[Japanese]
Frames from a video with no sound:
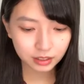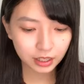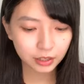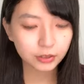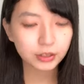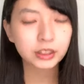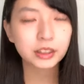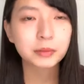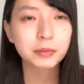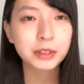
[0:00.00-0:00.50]
あ
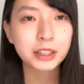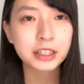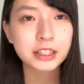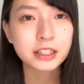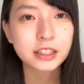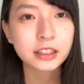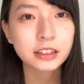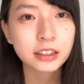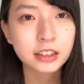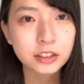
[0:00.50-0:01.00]
よかったまだ
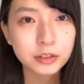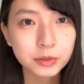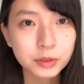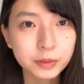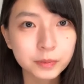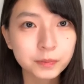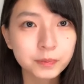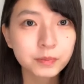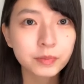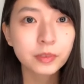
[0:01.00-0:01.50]
時間大丈
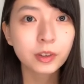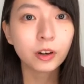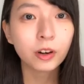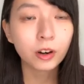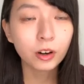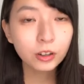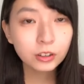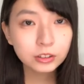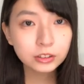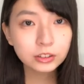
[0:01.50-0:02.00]
夫
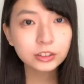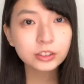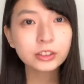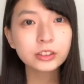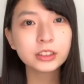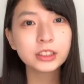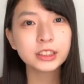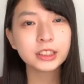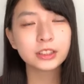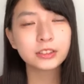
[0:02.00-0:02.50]
本
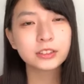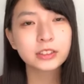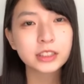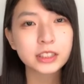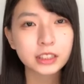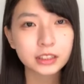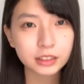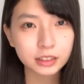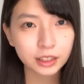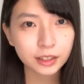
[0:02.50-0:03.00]
当に楽
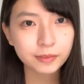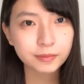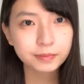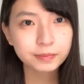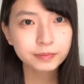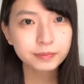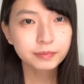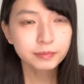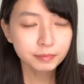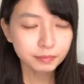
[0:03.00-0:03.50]
しかった
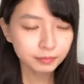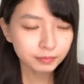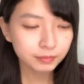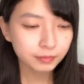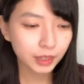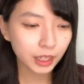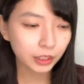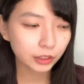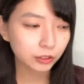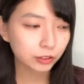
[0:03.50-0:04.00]

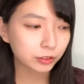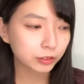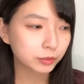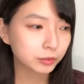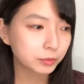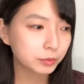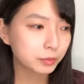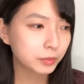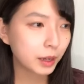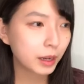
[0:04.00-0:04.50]
あ
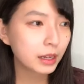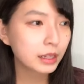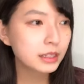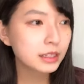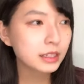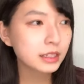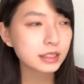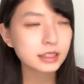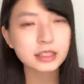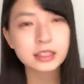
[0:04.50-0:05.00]
の
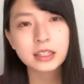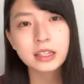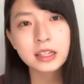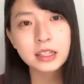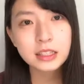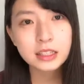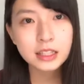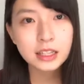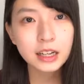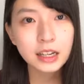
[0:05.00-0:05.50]
マジで
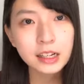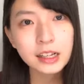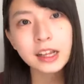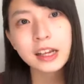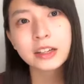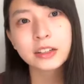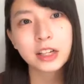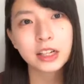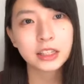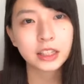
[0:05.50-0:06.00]
信じられ
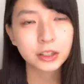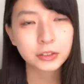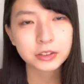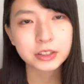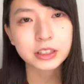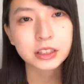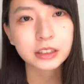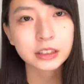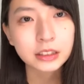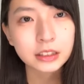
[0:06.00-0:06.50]
ないぐらい
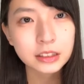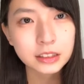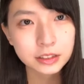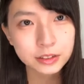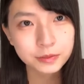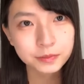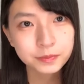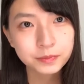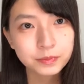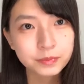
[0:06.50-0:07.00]
楽しかったで
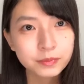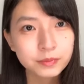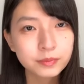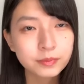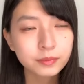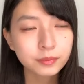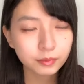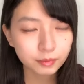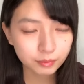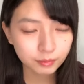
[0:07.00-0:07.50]
す
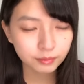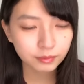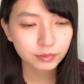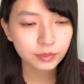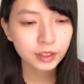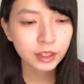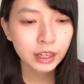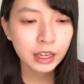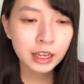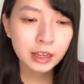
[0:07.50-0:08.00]
うん
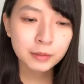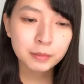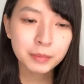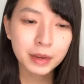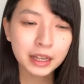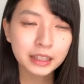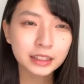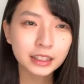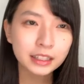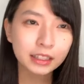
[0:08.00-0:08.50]

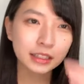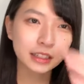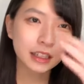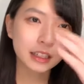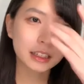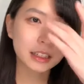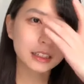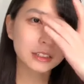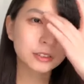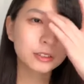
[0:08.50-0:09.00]
まあなんか
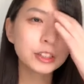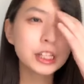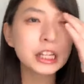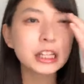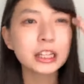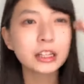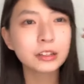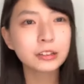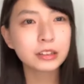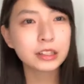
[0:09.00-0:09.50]
などう
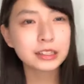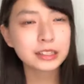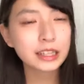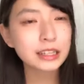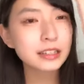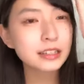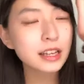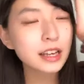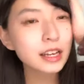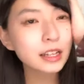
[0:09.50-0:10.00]
なんだろうな撮
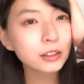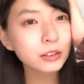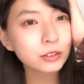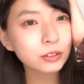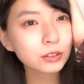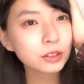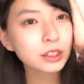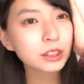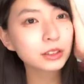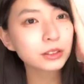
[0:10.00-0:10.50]
影の
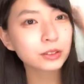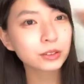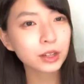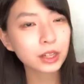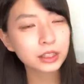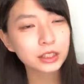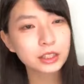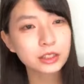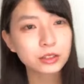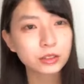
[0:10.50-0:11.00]
時
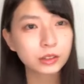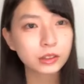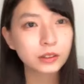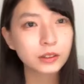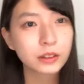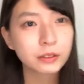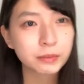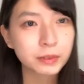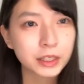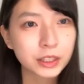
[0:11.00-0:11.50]
の話と
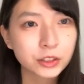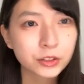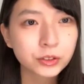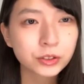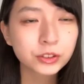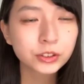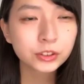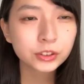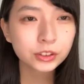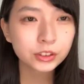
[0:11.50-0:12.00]
かはまあ
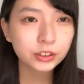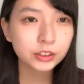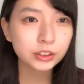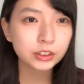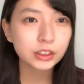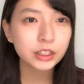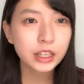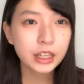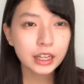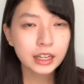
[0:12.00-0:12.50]
ちょくちょく
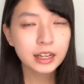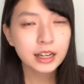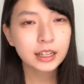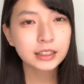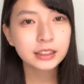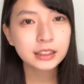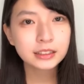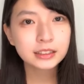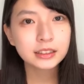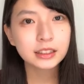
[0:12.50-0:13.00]

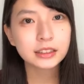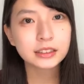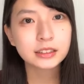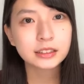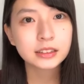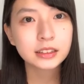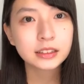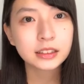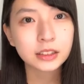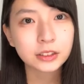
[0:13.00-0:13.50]
話した
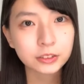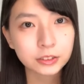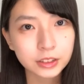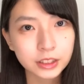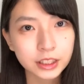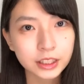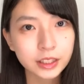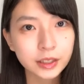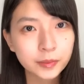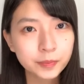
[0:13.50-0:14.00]
りしてたの
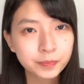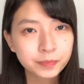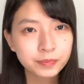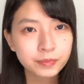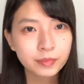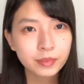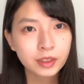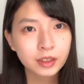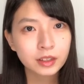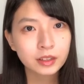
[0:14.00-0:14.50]
で
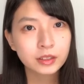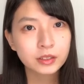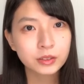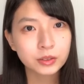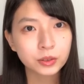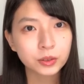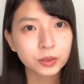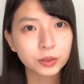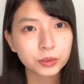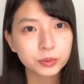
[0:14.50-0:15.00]

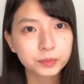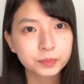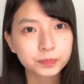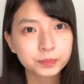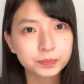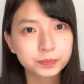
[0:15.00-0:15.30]
そ